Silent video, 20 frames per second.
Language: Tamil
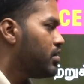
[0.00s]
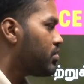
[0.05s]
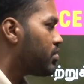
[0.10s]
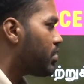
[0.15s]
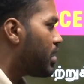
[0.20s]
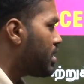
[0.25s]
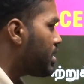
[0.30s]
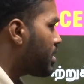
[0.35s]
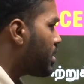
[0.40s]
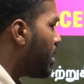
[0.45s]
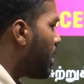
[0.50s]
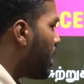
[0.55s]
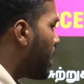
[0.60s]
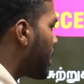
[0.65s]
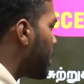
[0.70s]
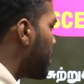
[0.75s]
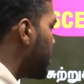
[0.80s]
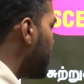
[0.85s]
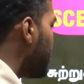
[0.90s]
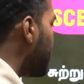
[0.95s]
ஸோ அதுக்கு
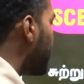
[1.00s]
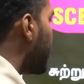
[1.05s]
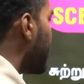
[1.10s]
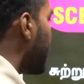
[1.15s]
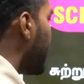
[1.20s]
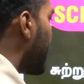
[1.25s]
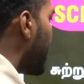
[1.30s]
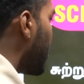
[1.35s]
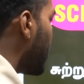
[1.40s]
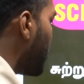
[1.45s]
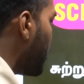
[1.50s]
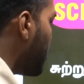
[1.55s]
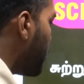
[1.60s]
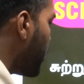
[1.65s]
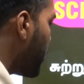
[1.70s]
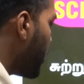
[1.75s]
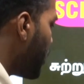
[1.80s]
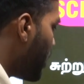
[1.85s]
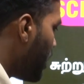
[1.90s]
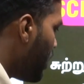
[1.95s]
ஆறுலேருந்து பன்னிரெண்டாம் வகுப்பு
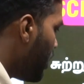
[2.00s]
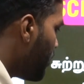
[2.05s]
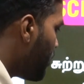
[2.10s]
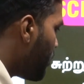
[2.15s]
வரையில்